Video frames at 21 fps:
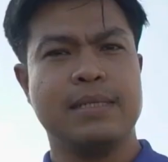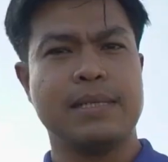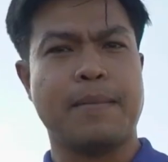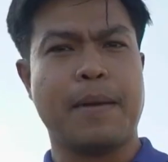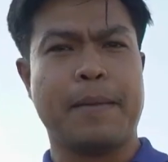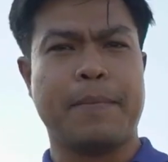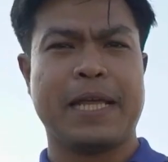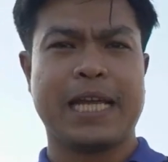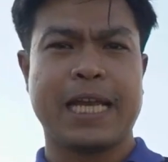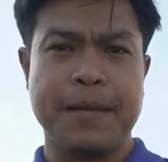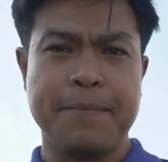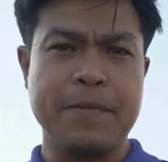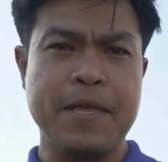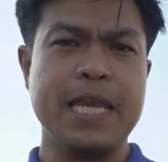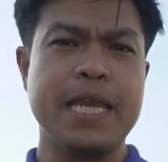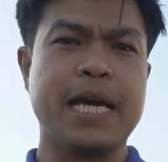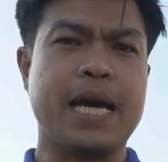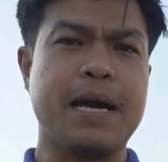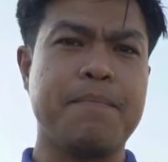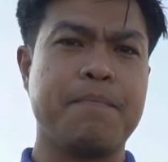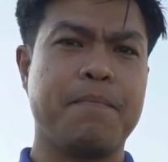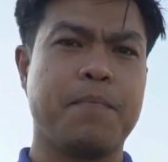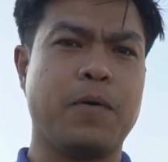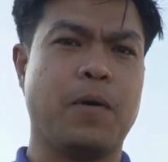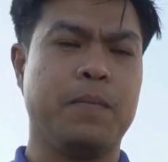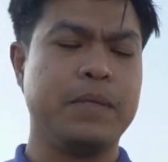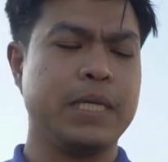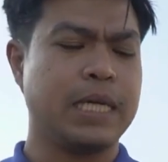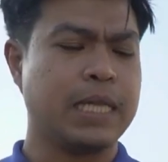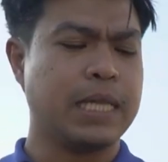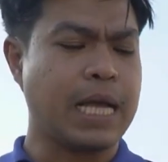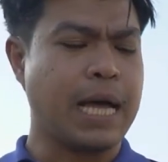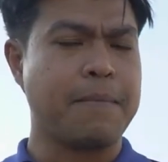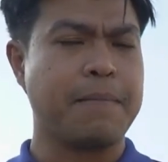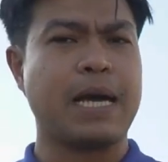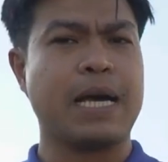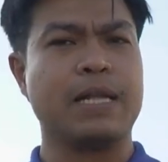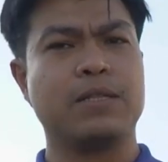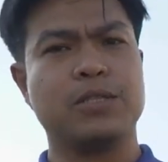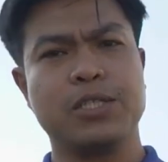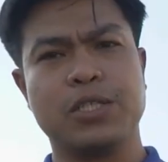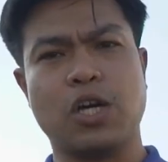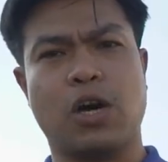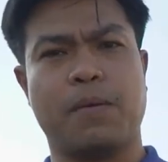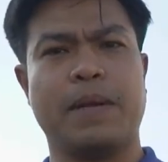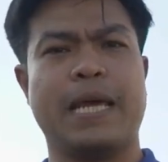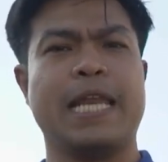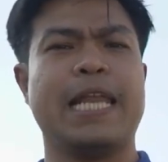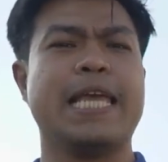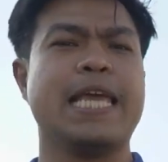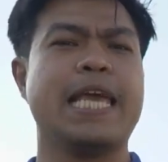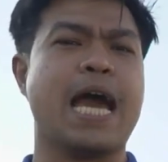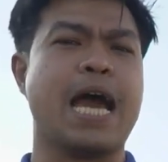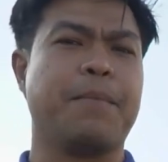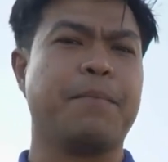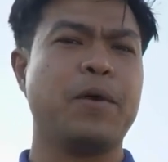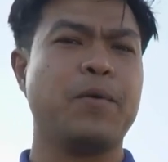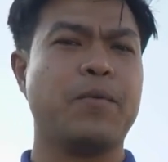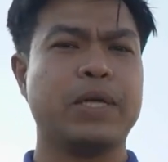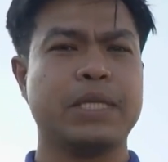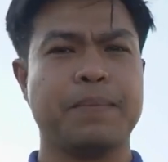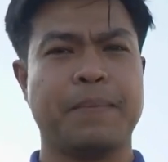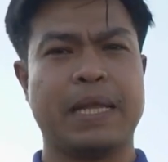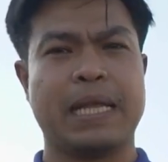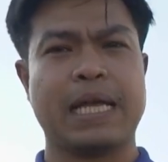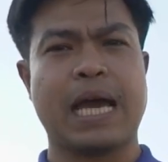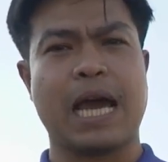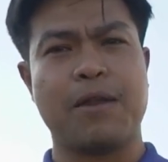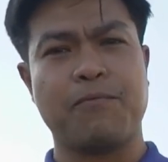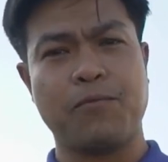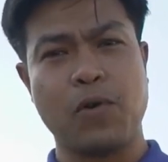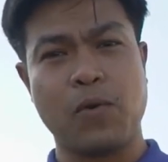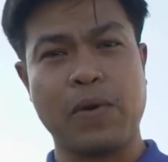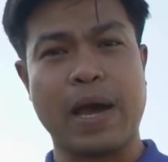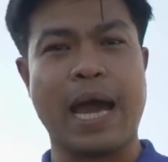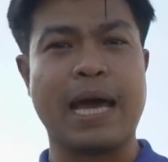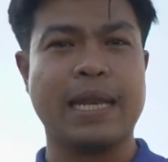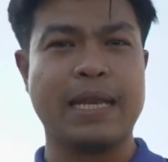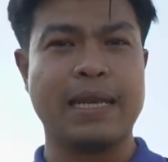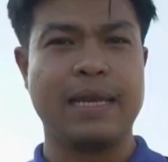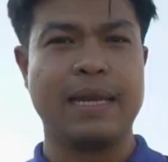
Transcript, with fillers: สำหรับในคลิปนี้นะครับ ผมจะทำการทดสอบหลาย ๆ อย่าง ไม่ว่าจะเป็นการโฟกัส